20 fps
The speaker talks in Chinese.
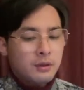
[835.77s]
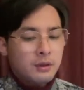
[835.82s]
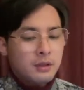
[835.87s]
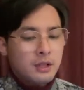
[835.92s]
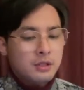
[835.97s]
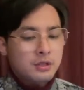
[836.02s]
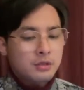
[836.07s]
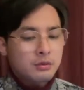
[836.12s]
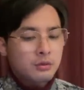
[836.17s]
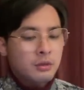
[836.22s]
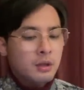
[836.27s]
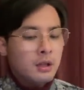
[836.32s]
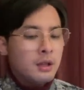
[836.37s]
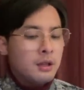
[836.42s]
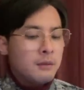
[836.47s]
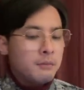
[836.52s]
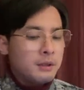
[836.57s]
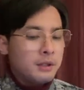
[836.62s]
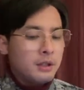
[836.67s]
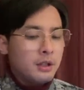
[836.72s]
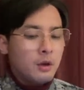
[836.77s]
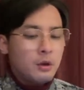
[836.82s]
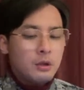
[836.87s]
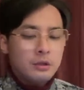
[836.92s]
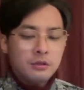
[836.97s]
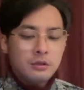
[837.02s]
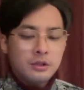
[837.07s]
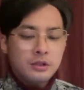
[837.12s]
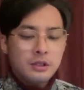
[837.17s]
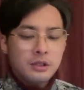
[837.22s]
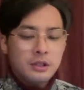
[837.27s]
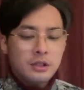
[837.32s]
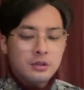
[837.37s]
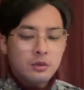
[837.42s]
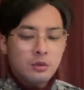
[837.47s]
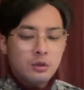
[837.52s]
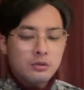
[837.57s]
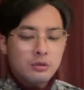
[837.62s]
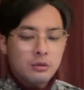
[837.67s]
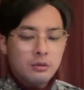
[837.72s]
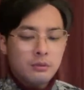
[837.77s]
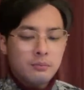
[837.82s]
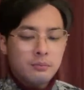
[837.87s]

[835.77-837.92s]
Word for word: 他指出，北京和华盛顿现在是对手，